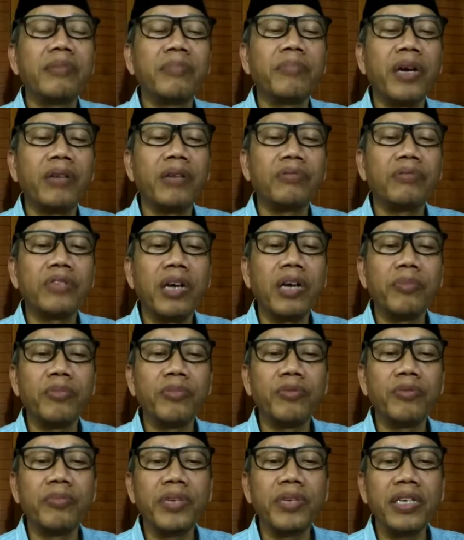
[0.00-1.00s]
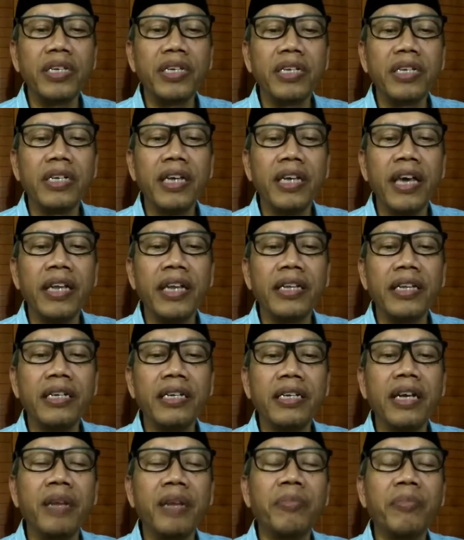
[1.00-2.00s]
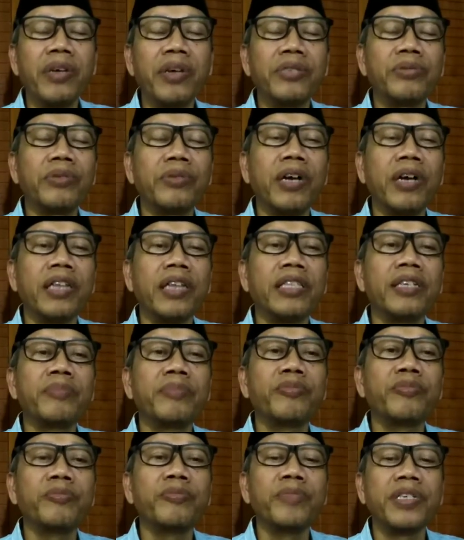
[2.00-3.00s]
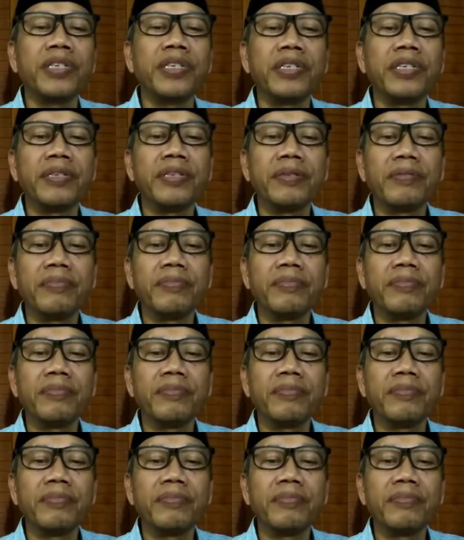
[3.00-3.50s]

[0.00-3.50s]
Manusa Bumi, and kama Kamasugati Bumi.